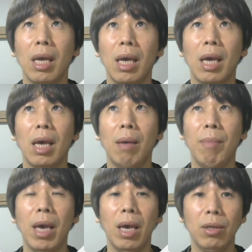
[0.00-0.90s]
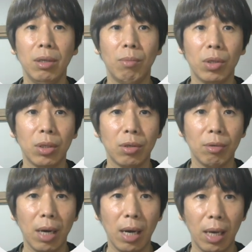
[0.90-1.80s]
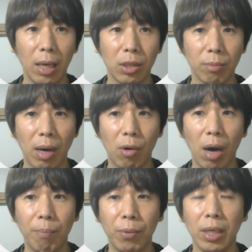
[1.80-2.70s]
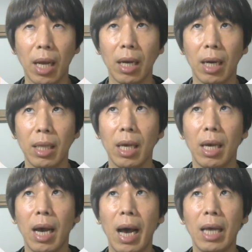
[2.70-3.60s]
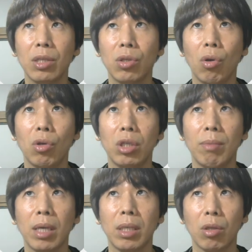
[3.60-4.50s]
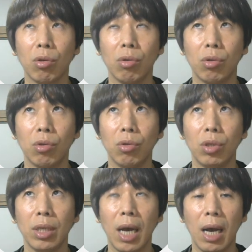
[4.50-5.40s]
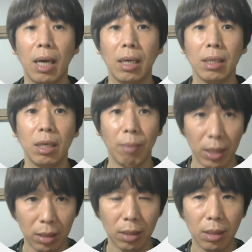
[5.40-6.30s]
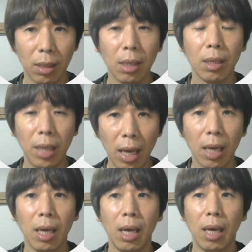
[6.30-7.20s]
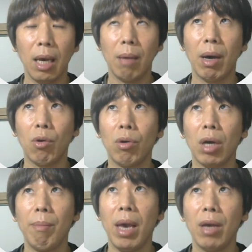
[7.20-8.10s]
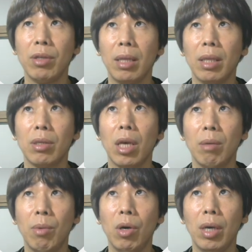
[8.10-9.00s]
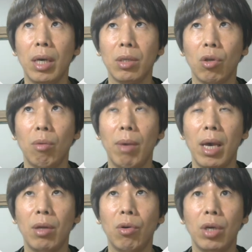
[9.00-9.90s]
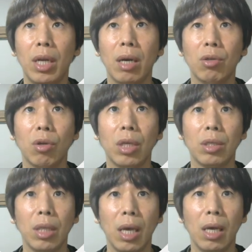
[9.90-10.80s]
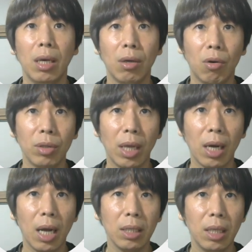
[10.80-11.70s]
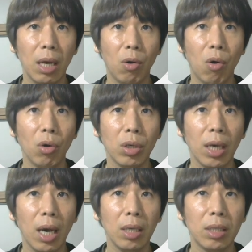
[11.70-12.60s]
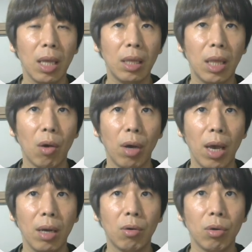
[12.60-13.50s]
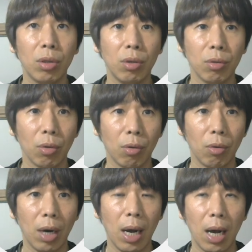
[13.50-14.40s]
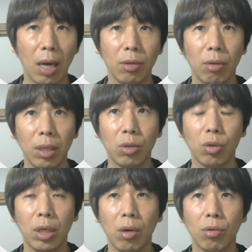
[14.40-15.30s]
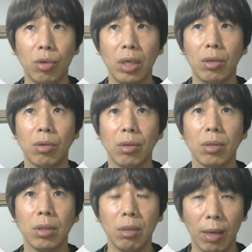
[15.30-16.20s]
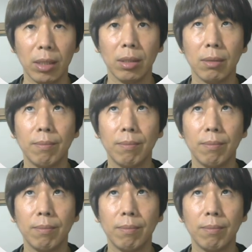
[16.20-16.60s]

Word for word: メールもしくは、スマホアプリなんかで発送しましたという通知が来ます。で、まあ今回メールなんですけども、そのメールを開くとですね、こんな感じで置き配設定を変更っていうところがあるので、そちらをクリックします。